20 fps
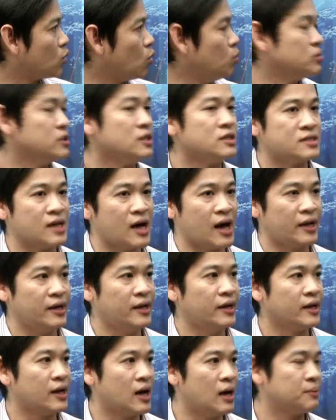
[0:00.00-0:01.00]
กลุ่มสื่อสาร
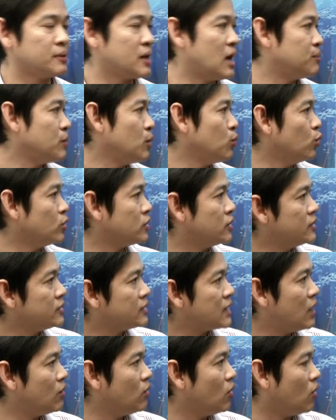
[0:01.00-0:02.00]
เนี่ยนะครับการประมูลขึ้
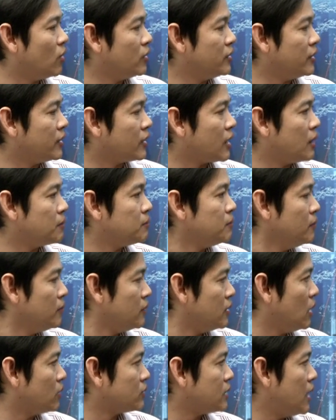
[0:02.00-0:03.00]
น 900 เนี่ยนะครับ
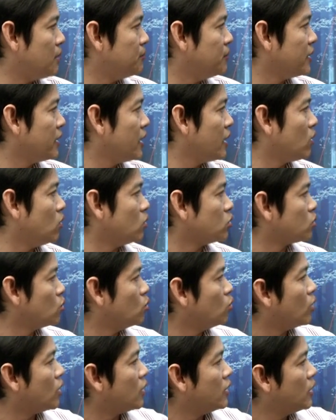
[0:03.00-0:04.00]
เราทำในแง่ของ
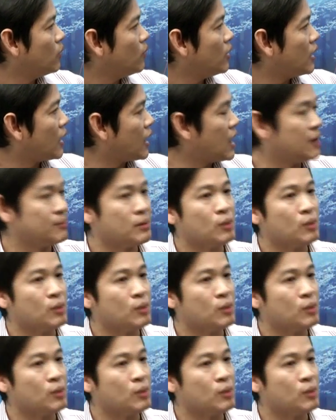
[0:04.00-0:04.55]
ตัวเขาเรียกว่าราคา